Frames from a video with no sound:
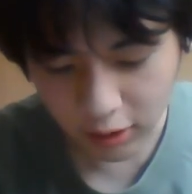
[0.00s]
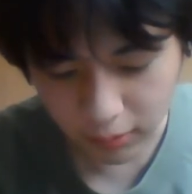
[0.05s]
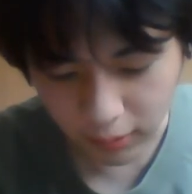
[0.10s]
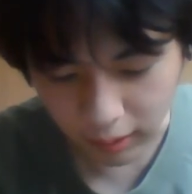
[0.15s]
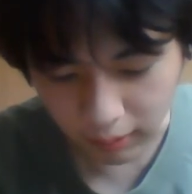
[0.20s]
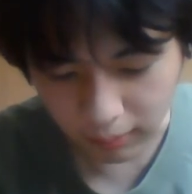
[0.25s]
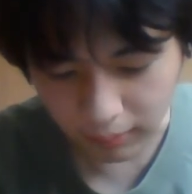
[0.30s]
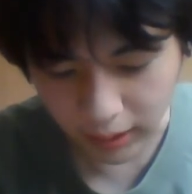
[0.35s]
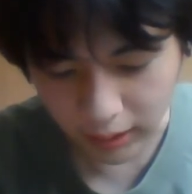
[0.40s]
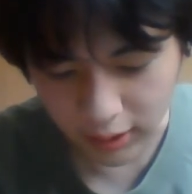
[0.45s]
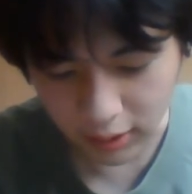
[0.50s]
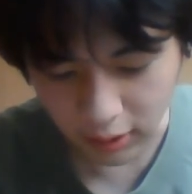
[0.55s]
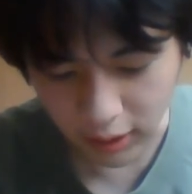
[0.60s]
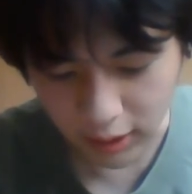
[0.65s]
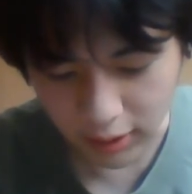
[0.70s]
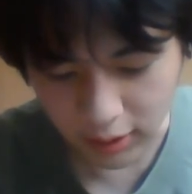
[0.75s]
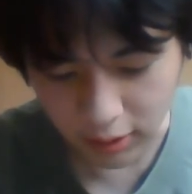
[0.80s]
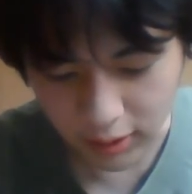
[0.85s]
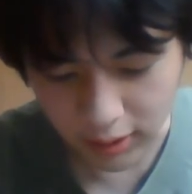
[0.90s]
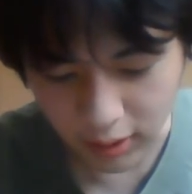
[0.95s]
部はまあ、そりゃ
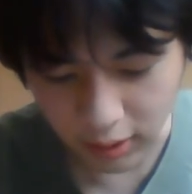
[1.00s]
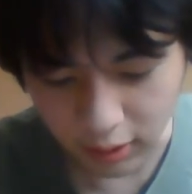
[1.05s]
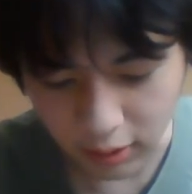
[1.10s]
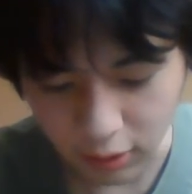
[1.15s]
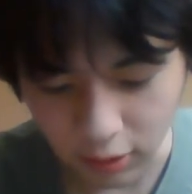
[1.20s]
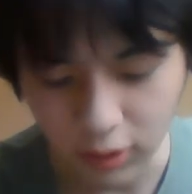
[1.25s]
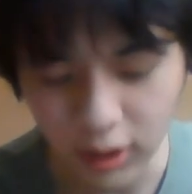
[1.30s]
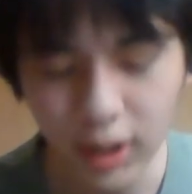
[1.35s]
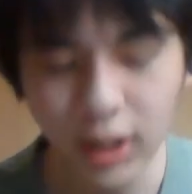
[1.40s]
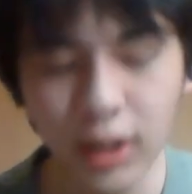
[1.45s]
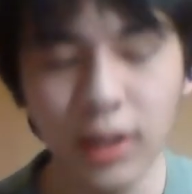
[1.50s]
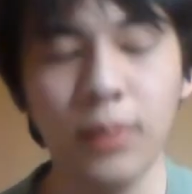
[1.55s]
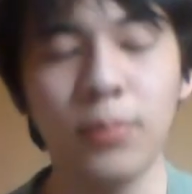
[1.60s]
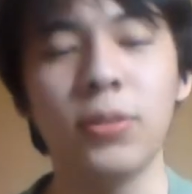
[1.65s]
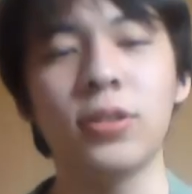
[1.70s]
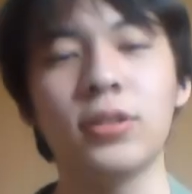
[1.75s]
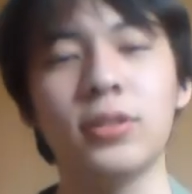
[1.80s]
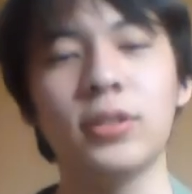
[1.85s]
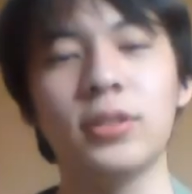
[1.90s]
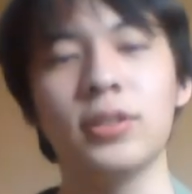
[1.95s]
そうですけど、
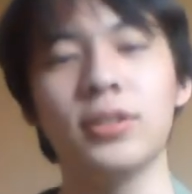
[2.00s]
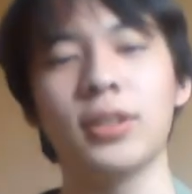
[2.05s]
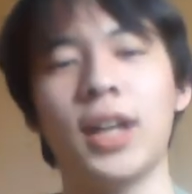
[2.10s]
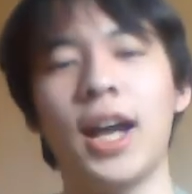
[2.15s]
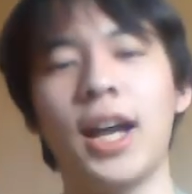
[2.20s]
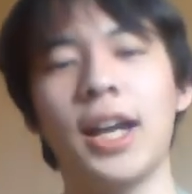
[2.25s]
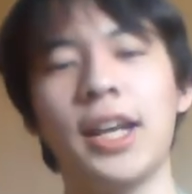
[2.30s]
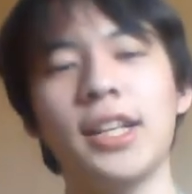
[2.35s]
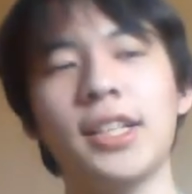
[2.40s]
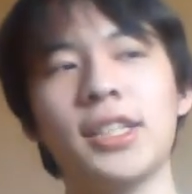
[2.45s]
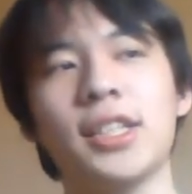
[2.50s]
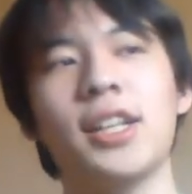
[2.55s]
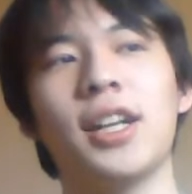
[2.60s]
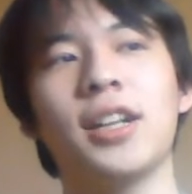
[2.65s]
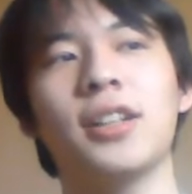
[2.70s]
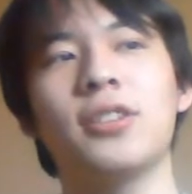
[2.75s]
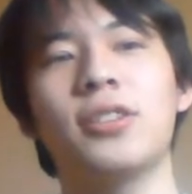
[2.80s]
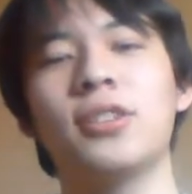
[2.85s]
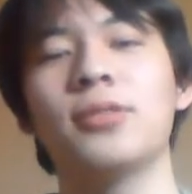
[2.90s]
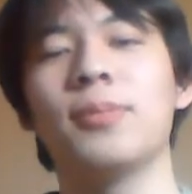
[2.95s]
僕、開示が
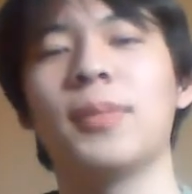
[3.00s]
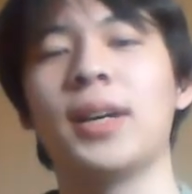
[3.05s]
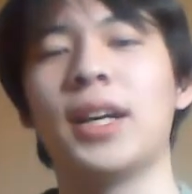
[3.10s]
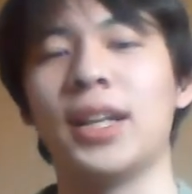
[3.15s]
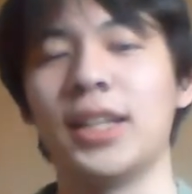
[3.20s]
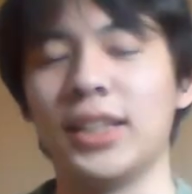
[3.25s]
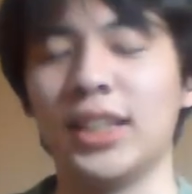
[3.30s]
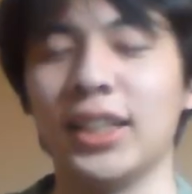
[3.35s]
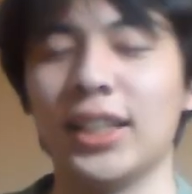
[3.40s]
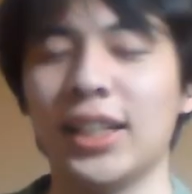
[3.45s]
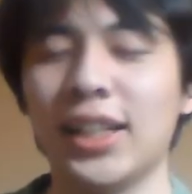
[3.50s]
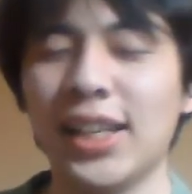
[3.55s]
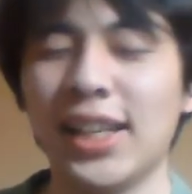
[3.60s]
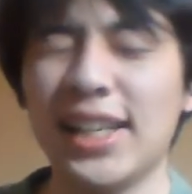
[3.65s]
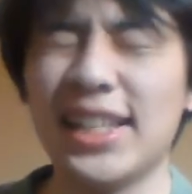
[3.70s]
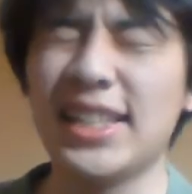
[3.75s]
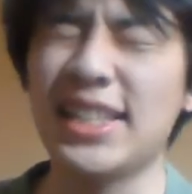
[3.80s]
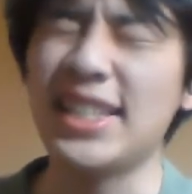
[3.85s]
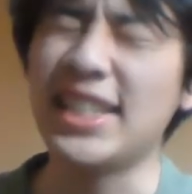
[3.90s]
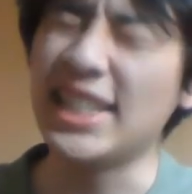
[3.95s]
来る前に、
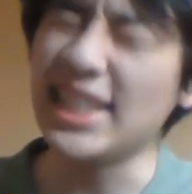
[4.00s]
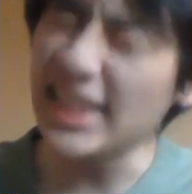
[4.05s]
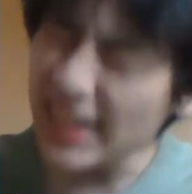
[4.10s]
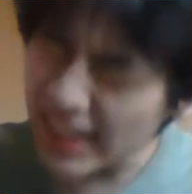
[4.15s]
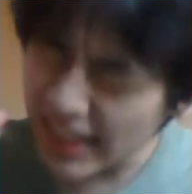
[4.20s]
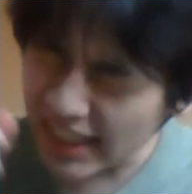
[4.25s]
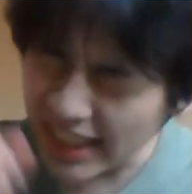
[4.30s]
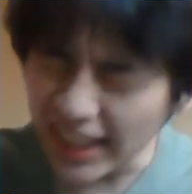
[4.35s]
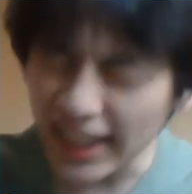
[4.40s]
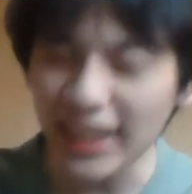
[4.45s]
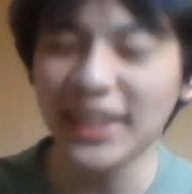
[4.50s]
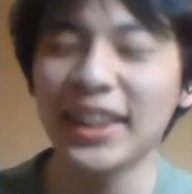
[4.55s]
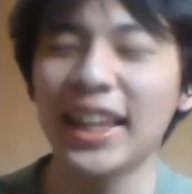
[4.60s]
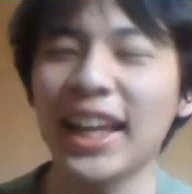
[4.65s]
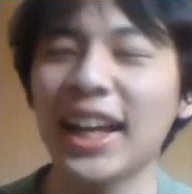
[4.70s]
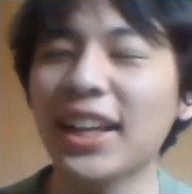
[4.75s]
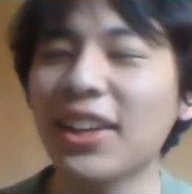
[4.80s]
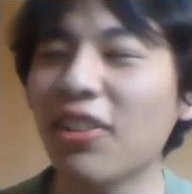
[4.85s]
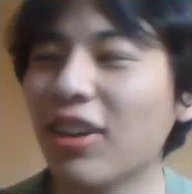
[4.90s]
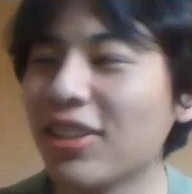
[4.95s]
人権
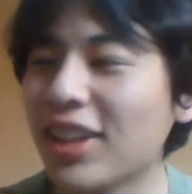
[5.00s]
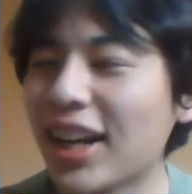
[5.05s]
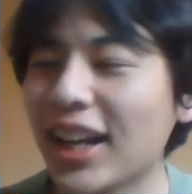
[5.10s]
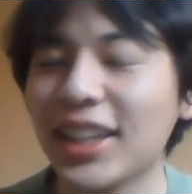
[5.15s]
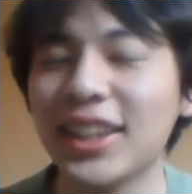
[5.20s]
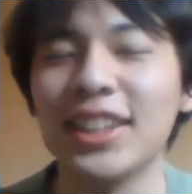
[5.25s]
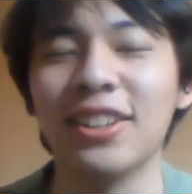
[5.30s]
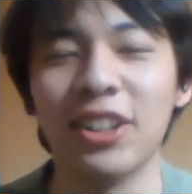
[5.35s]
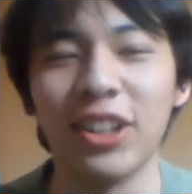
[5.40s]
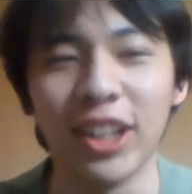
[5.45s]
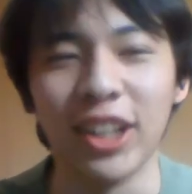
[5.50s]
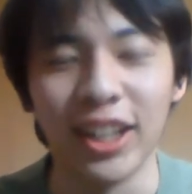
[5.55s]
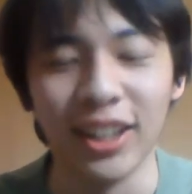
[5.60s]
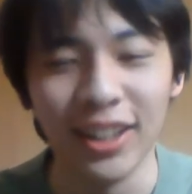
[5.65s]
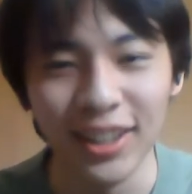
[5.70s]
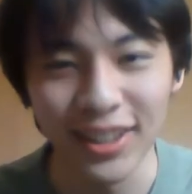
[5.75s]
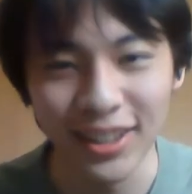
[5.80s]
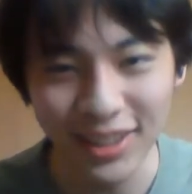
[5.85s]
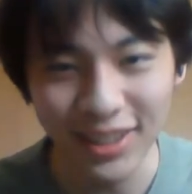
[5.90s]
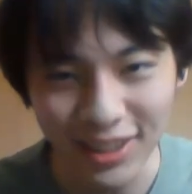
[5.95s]
だけは受かってくれ
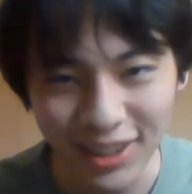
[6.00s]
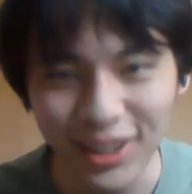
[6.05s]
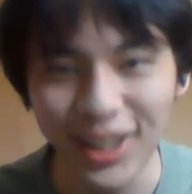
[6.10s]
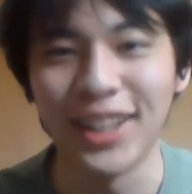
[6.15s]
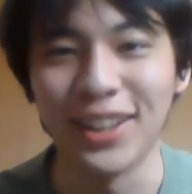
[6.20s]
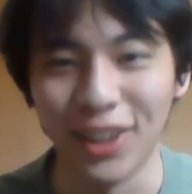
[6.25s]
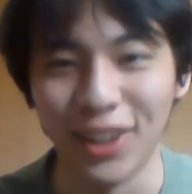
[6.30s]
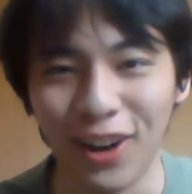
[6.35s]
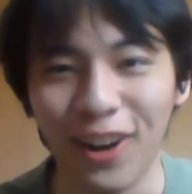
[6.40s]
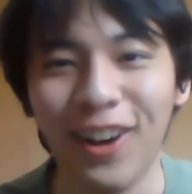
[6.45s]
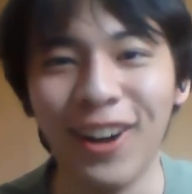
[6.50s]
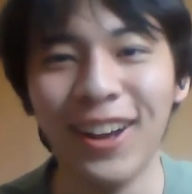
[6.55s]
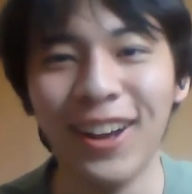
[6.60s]
と。